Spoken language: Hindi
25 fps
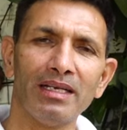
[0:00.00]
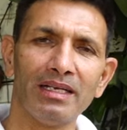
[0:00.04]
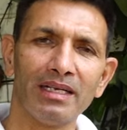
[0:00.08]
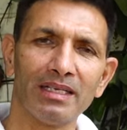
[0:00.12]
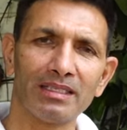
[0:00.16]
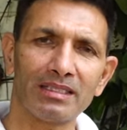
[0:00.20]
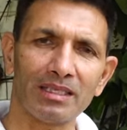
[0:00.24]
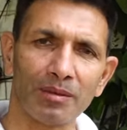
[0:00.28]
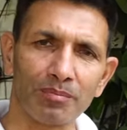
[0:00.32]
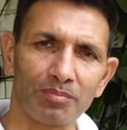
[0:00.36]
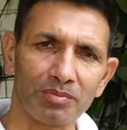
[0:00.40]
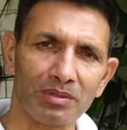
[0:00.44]

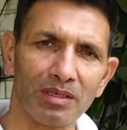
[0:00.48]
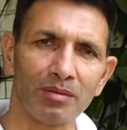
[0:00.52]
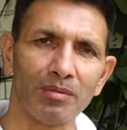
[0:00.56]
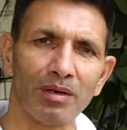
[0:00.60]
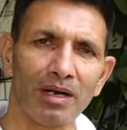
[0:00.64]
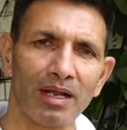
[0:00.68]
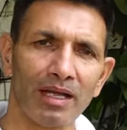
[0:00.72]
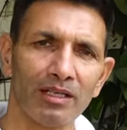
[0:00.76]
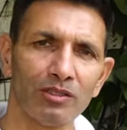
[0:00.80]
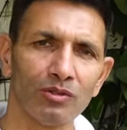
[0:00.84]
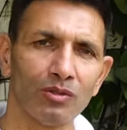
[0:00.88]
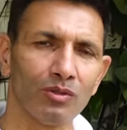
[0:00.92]
लिए सबसे
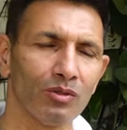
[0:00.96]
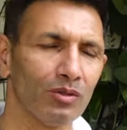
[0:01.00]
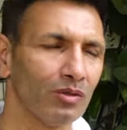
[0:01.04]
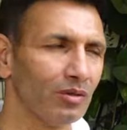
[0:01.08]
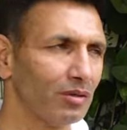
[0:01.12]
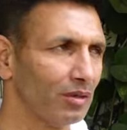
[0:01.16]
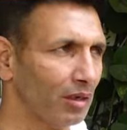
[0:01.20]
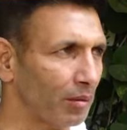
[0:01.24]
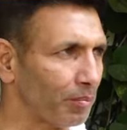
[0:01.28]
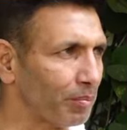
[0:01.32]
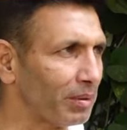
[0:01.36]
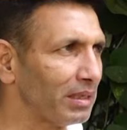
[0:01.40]
बड़ा जो
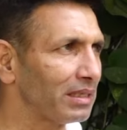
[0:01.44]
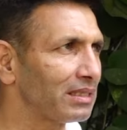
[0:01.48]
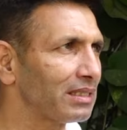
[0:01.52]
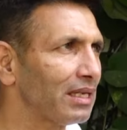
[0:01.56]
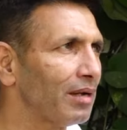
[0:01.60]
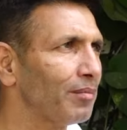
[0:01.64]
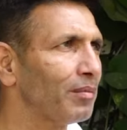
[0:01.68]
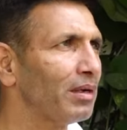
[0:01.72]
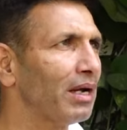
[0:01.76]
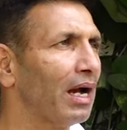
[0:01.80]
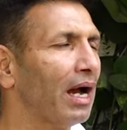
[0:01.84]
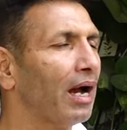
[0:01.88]

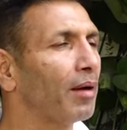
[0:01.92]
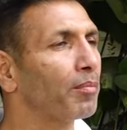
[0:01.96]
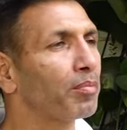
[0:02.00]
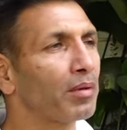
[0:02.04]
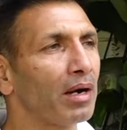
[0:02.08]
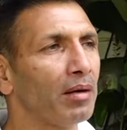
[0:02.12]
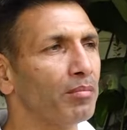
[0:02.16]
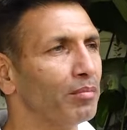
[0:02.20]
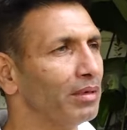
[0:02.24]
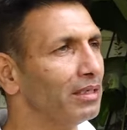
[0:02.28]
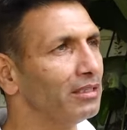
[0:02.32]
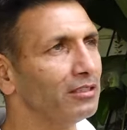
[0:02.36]
अपेक्षा मैं
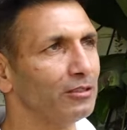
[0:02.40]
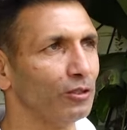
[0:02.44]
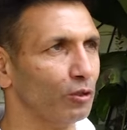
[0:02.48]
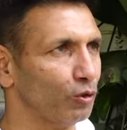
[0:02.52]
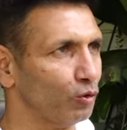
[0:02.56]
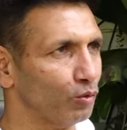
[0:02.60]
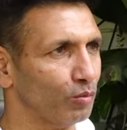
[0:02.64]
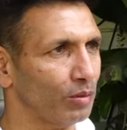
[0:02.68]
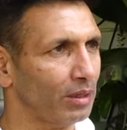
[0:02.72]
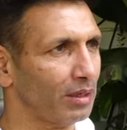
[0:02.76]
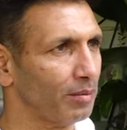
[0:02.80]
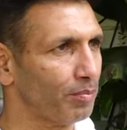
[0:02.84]
आपका मन
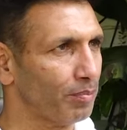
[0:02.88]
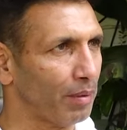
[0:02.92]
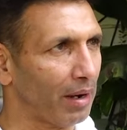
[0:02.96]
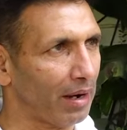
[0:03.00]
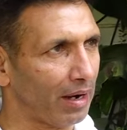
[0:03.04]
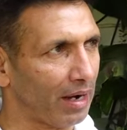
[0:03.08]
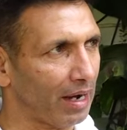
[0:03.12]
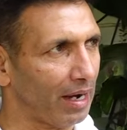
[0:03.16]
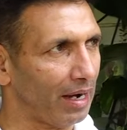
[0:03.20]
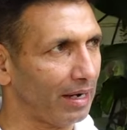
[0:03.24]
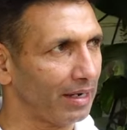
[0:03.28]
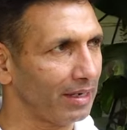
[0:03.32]
जीतूँ मेरे
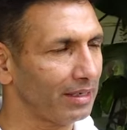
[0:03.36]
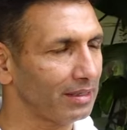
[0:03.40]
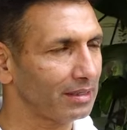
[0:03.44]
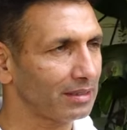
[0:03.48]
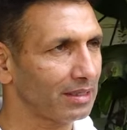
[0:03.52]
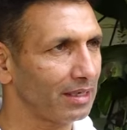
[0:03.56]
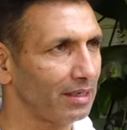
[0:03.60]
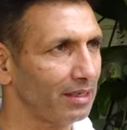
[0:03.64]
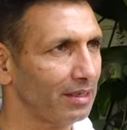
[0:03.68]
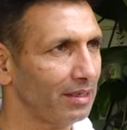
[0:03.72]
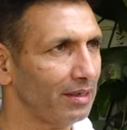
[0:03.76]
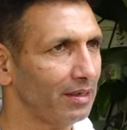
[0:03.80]
कांग्रेस
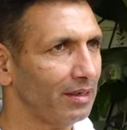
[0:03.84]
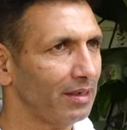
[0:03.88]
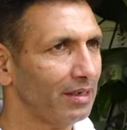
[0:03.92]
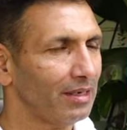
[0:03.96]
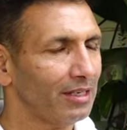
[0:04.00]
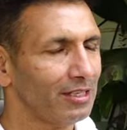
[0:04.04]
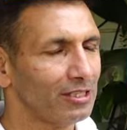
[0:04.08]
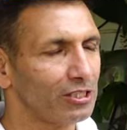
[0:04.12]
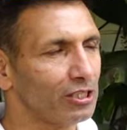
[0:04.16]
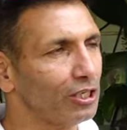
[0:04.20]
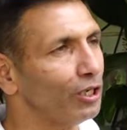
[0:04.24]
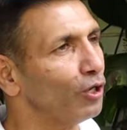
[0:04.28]
के
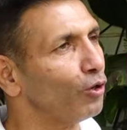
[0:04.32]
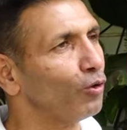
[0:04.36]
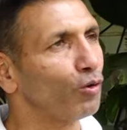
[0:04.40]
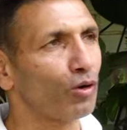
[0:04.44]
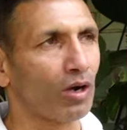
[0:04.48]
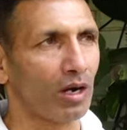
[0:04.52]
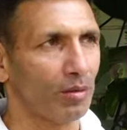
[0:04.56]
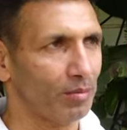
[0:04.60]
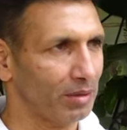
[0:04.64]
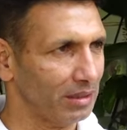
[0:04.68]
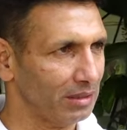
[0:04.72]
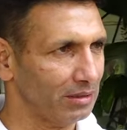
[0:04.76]
शेरों
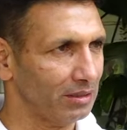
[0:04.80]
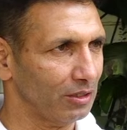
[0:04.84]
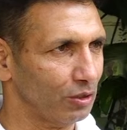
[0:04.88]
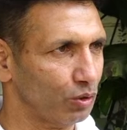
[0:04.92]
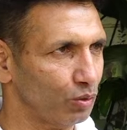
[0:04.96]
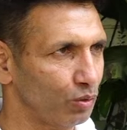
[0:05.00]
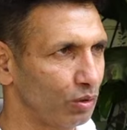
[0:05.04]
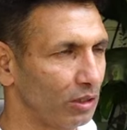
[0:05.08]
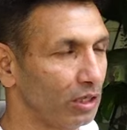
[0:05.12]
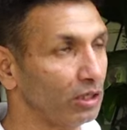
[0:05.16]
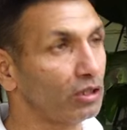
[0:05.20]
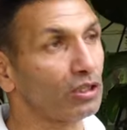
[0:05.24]
का मन
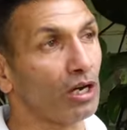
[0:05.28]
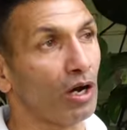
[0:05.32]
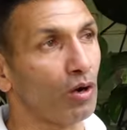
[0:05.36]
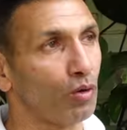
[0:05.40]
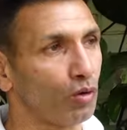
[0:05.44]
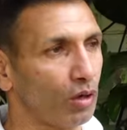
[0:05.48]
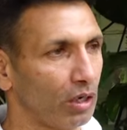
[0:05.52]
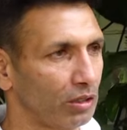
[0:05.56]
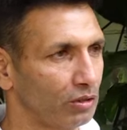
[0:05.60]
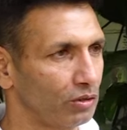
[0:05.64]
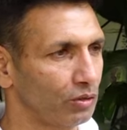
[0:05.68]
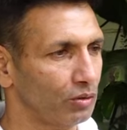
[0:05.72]
जीतूँ
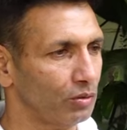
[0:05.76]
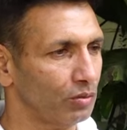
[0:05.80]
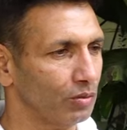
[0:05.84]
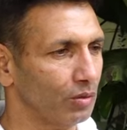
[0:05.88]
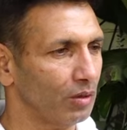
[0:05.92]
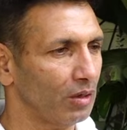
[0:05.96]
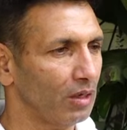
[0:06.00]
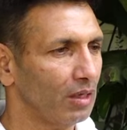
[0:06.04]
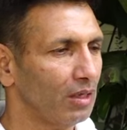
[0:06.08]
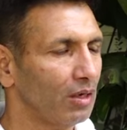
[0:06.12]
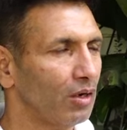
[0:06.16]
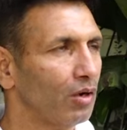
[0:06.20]
नेताओं का जीतूँ
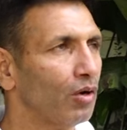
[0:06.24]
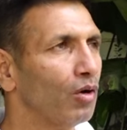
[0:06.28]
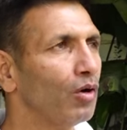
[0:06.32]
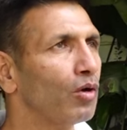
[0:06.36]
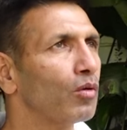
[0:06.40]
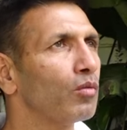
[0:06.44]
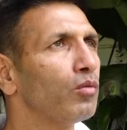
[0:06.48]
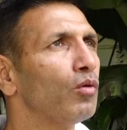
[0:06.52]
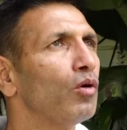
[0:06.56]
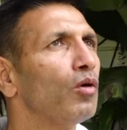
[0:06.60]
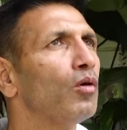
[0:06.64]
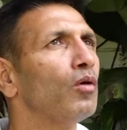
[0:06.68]

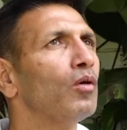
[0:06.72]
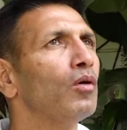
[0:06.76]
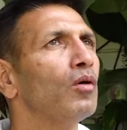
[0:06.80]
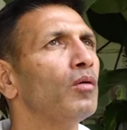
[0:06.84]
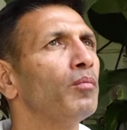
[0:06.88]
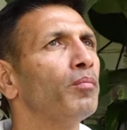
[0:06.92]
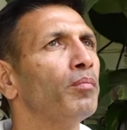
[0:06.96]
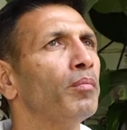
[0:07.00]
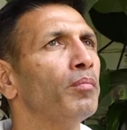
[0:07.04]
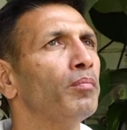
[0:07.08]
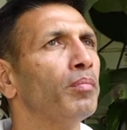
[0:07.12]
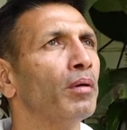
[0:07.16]
और वो
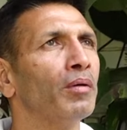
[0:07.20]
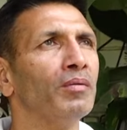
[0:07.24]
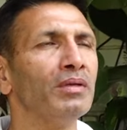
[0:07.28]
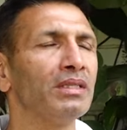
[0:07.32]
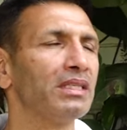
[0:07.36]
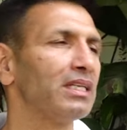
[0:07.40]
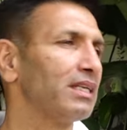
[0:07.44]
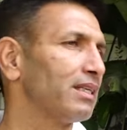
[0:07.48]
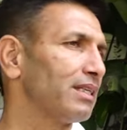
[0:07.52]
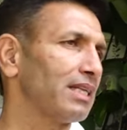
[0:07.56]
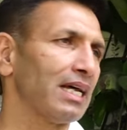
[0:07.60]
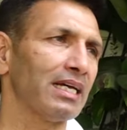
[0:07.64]

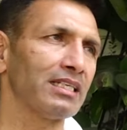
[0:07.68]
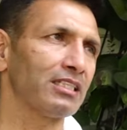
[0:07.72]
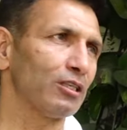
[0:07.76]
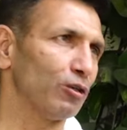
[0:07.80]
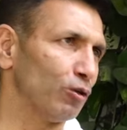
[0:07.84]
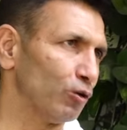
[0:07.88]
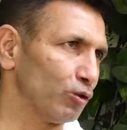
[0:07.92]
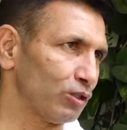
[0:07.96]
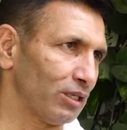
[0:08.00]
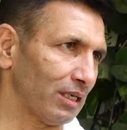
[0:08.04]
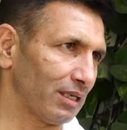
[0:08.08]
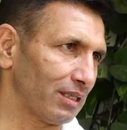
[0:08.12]
पवित्रता से
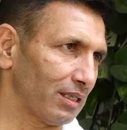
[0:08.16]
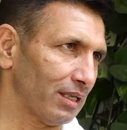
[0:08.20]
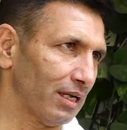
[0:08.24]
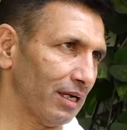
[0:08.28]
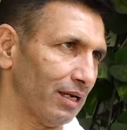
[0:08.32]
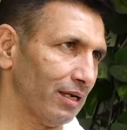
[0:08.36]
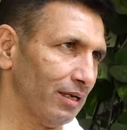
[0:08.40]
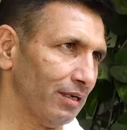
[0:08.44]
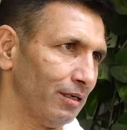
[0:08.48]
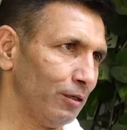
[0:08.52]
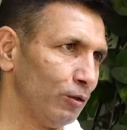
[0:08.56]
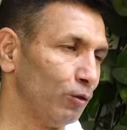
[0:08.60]
हो सकता
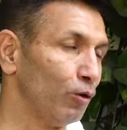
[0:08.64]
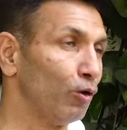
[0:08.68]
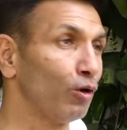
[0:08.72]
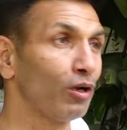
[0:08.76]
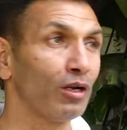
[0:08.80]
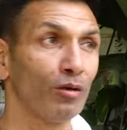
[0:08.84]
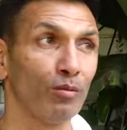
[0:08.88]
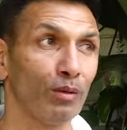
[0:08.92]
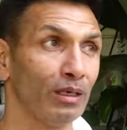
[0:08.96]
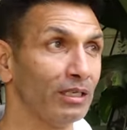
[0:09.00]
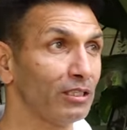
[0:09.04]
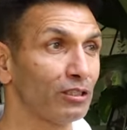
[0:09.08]
है नो
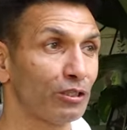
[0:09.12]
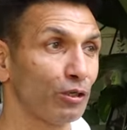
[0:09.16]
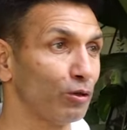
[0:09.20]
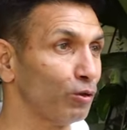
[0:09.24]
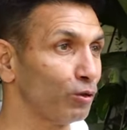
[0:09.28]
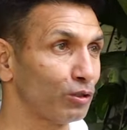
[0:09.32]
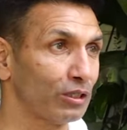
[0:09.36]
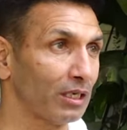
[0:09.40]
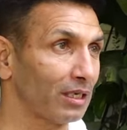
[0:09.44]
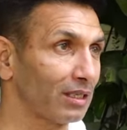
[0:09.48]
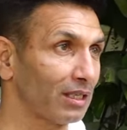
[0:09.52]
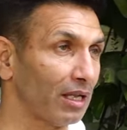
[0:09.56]
रिवेंज से
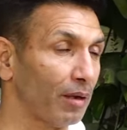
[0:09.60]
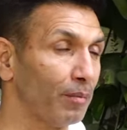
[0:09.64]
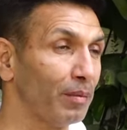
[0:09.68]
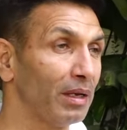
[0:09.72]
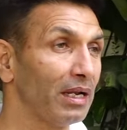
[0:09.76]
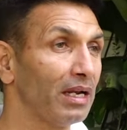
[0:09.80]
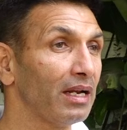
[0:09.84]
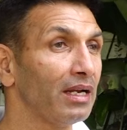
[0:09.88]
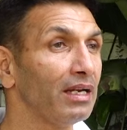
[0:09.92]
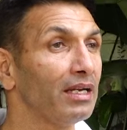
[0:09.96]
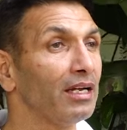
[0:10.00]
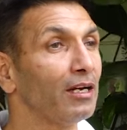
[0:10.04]
हो सकता है
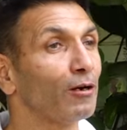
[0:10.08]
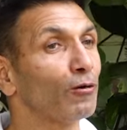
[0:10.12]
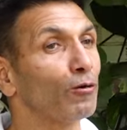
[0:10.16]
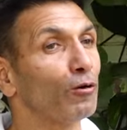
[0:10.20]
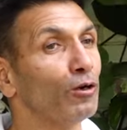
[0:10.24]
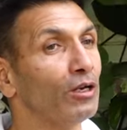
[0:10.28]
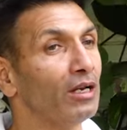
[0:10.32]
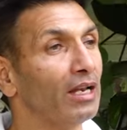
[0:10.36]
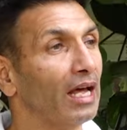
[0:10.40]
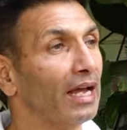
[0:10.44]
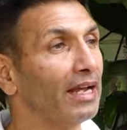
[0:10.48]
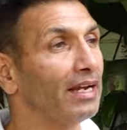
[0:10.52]
मेरे लिए
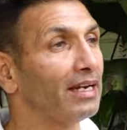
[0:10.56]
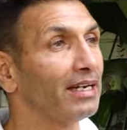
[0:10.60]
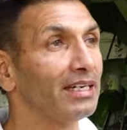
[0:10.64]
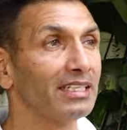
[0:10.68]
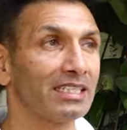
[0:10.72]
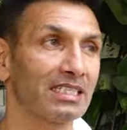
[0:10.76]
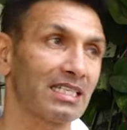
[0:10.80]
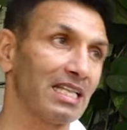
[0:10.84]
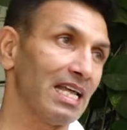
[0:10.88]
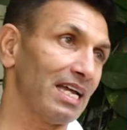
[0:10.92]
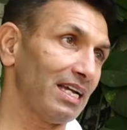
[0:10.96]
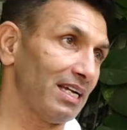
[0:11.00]
कोई लाइक
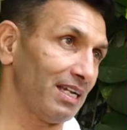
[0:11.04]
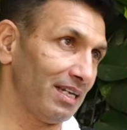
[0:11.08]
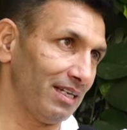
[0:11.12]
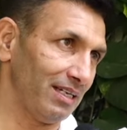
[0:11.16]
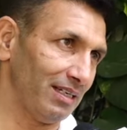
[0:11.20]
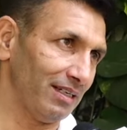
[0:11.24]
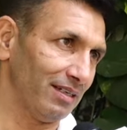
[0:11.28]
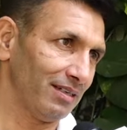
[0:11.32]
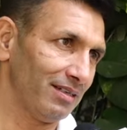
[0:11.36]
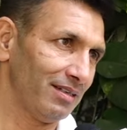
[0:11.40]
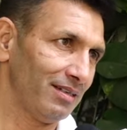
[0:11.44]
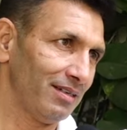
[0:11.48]
डिसलाइक
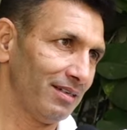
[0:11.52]
नहीं